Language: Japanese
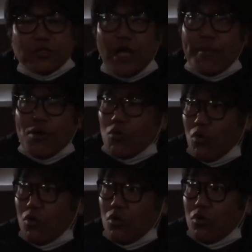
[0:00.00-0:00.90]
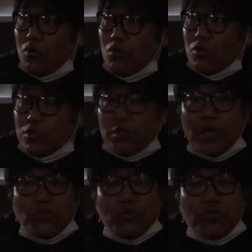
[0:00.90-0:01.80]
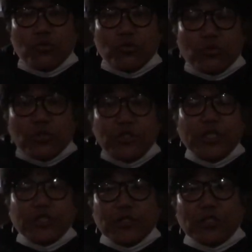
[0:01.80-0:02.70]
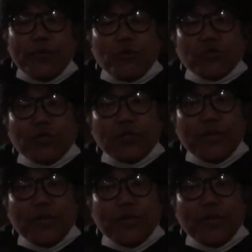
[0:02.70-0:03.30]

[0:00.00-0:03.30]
卵、うん、あの家に卵生